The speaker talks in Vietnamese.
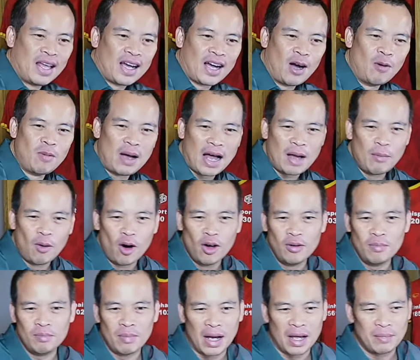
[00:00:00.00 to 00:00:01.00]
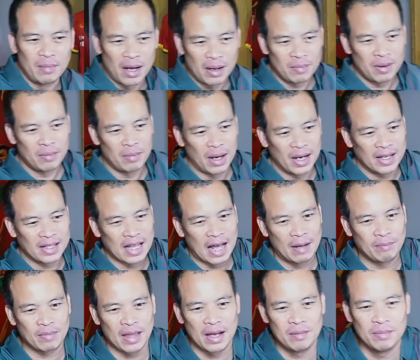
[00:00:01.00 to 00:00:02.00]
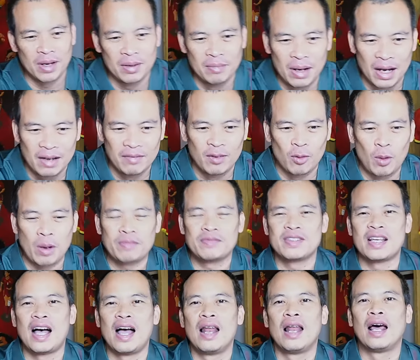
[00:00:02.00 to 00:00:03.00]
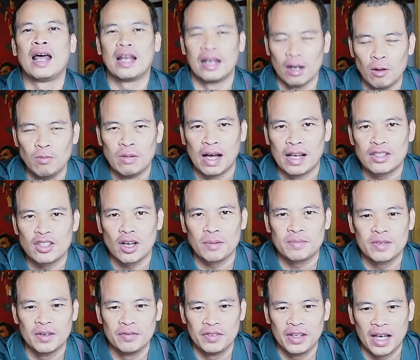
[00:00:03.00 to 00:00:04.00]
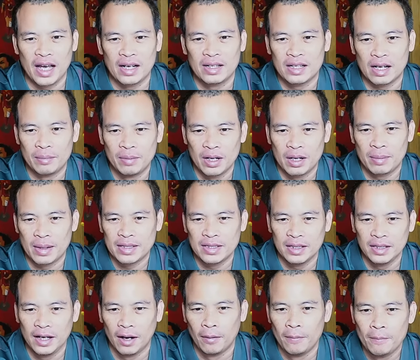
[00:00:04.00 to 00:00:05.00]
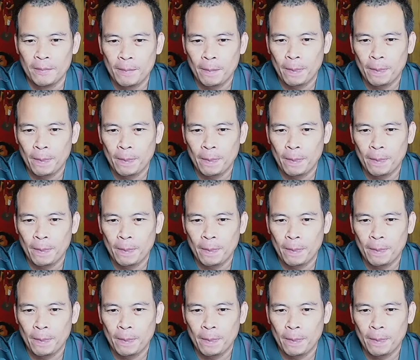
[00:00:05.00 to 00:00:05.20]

024 7777 8877 và website là donghashop.vn. Cảm ơn các bạn rất nhiều.